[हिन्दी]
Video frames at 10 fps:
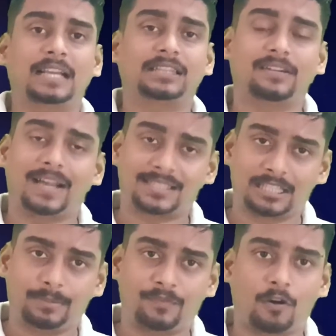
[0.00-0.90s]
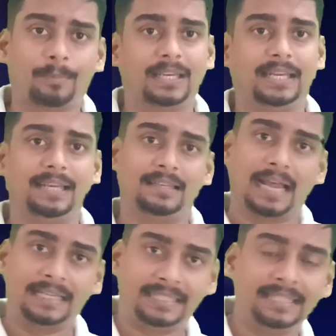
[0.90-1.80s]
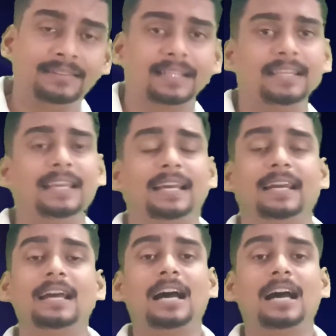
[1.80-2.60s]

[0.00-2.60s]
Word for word: छात्रावास के भी फॉर्म की डेट 19 तक ही है